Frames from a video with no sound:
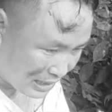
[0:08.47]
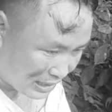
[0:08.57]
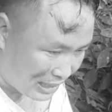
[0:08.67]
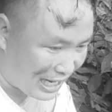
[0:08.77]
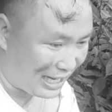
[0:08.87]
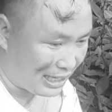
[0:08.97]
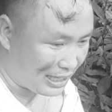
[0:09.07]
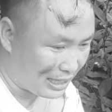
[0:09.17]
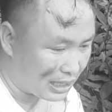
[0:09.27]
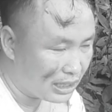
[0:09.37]
cái cảnh này
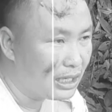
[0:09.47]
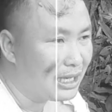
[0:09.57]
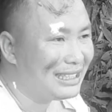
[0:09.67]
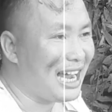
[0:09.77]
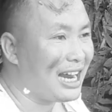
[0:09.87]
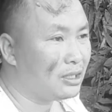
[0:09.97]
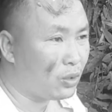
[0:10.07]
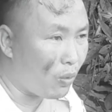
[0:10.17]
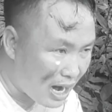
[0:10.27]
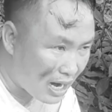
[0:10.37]
à, chán
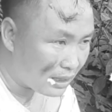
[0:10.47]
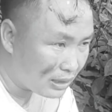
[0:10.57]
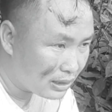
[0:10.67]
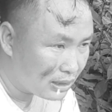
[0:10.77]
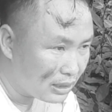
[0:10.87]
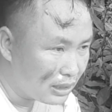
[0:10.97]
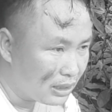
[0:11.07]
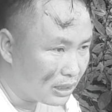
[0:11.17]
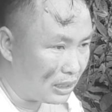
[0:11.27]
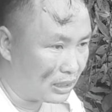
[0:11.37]
quá
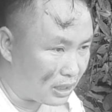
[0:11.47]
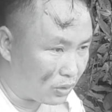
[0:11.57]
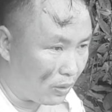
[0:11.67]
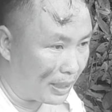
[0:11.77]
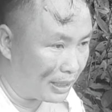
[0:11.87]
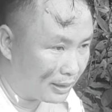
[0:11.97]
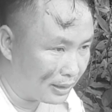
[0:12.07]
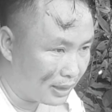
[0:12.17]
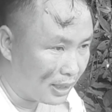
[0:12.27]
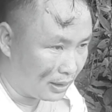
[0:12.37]
cờ rất của mình
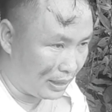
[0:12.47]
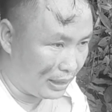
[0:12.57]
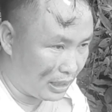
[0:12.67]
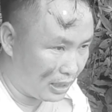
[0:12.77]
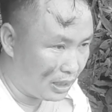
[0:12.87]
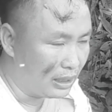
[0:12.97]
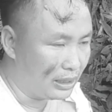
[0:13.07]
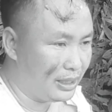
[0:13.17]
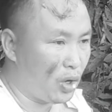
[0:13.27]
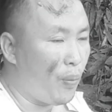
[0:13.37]
thì
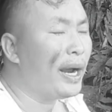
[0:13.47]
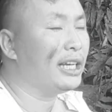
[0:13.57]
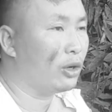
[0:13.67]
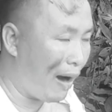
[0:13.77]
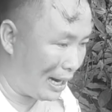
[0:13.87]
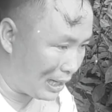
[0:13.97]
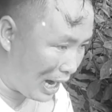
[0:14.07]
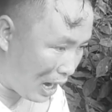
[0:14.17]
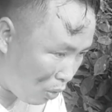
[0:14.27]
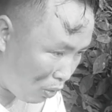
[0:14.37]
đi chụp hình quảng
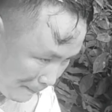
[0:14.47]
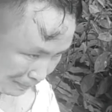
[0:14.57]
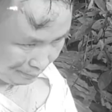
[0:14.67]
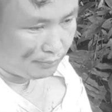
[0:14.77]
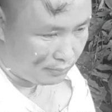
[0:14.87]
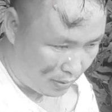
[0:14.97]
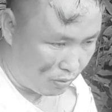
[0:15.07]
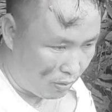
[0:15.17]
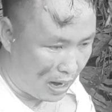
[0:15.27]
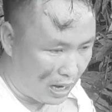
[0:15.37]
cáo ông
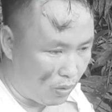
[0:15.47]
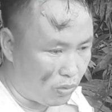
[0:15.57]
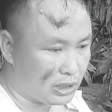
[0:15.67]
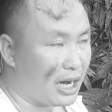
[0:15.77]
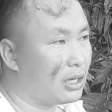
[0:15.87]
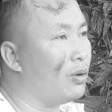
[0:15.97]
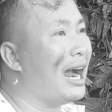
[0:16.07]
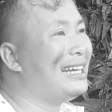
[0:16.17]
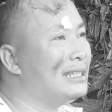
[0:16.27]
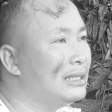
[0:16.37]
hòa ngũ sắc của
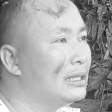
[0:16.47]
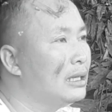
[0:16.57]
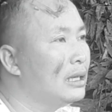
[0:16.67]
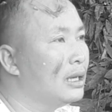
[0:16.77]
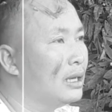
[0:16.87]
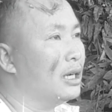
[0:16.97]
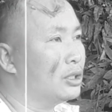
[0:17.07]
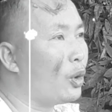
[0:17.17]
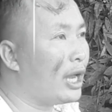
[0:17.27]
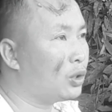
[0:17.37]
anh nở
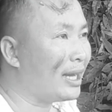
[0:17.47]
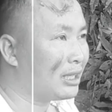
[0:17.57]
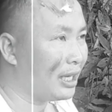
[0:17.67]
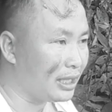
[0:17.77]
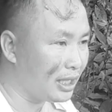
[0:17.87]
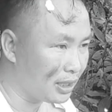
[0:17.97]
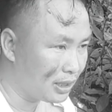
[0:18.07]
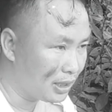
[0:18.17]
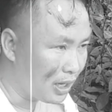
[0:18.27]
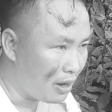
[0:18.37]
toe toét thế kia
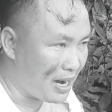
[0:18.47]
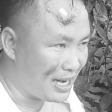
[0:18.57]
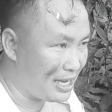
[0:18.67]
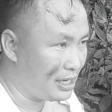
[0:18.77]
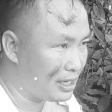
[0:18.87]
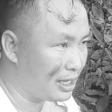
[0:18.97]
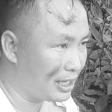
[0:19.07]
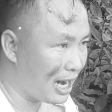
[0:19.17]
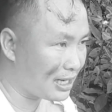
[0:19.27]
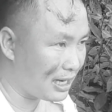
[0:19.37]
mà để người
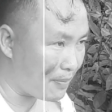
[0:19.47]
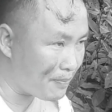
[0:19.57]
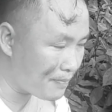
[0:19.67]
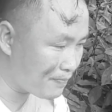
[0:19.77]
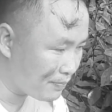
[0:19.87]
khác ngắm